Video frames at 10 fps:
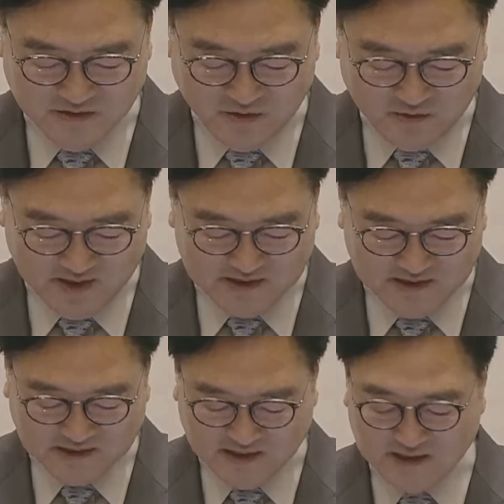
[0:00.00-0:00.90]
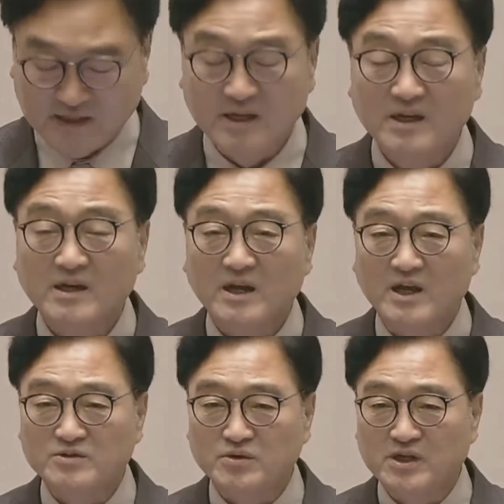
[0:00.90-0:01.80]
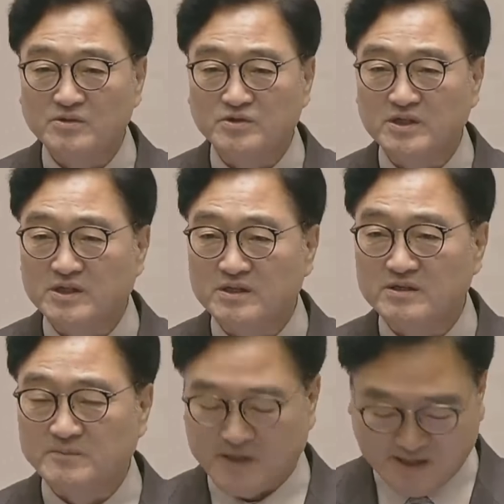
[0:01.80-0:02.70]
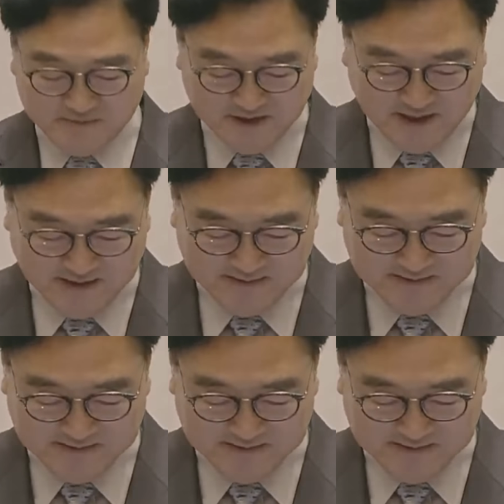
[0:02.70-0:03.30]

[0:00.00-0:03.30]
의혹과 진상이 해소될 수 있기를 바랍니다.